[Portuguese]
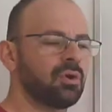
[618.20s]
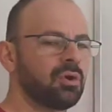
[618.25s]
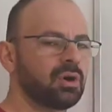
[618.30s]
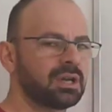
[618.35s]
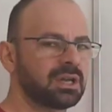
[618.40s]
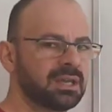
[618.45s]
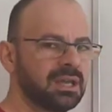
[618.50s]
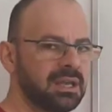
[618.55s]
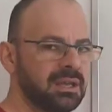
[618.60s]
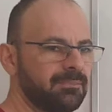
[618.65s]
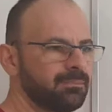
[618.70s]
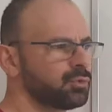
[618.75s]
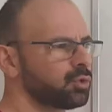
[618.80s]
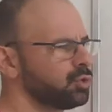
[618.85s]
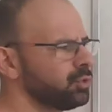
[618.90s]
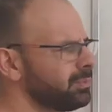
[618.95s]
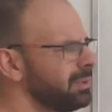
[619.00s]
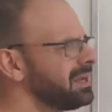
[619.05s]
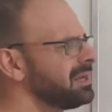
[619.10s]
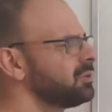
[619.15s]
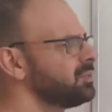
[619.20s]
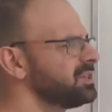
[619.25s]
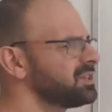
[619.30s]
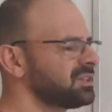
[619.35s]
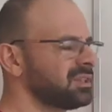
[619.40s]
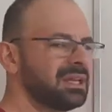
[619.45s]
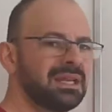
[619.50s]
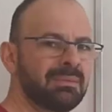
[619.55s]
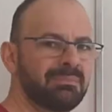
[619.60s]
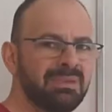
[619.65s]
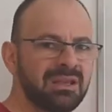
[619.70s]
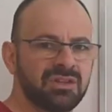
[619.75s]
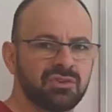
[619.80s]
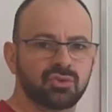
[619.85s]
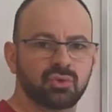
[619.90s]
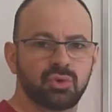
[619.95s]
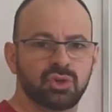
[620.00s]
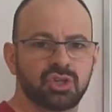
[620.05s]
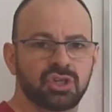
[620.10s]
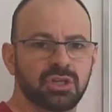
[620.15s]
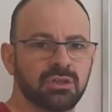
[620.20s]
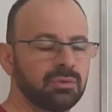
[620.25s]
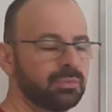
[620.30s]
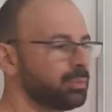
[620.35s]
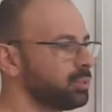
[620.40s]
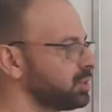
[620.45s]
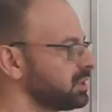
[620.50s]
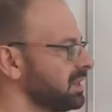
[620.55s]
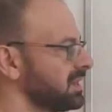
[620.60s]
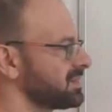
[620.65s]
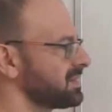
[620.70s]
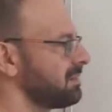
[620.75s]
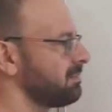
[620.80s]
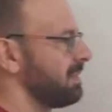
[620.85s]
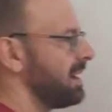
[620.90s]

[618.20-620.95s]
Ok. Tudo bem que o stream é bem discutido, porque essa